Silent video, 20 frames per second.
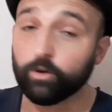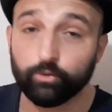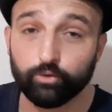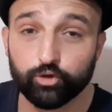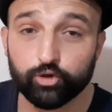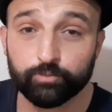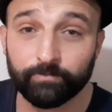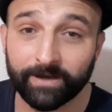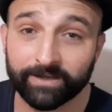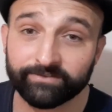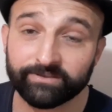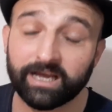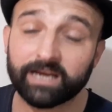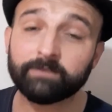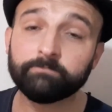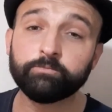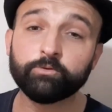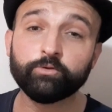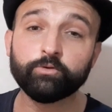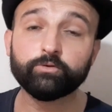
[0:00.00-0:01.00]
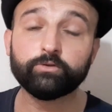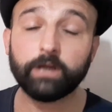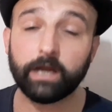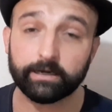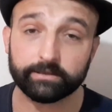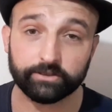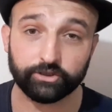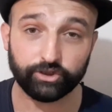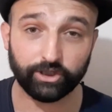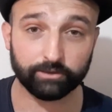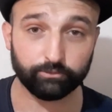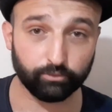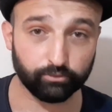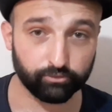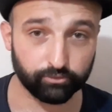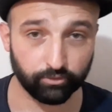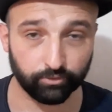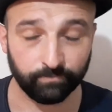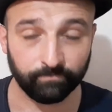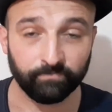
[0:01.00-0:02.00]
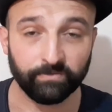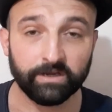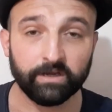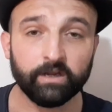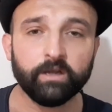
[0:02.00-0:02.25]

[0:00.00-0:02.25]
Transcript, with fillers: Uzmanlar bunu tartışa dursun.